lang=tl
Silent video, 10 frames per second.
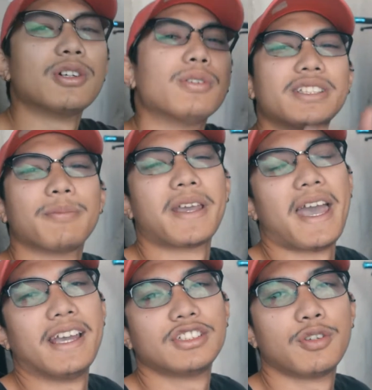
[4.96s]
So what's up
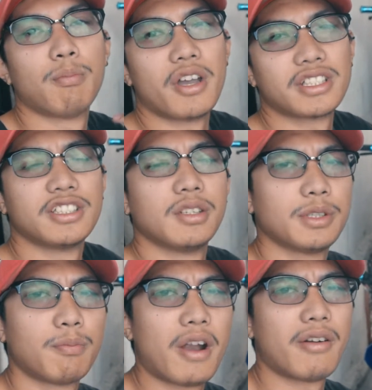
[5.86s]
guys? So boys and James
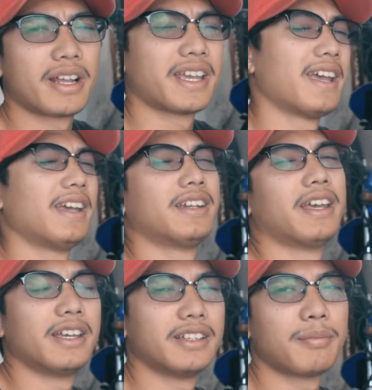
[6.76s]
Sobrera again
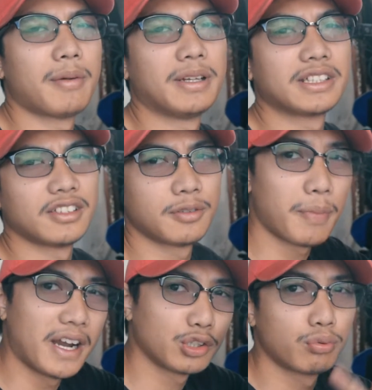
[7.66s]
and nagbabalik tayo sa
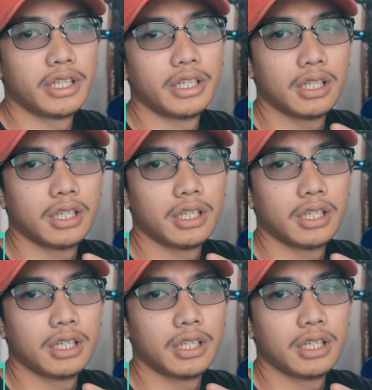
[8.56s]
part 3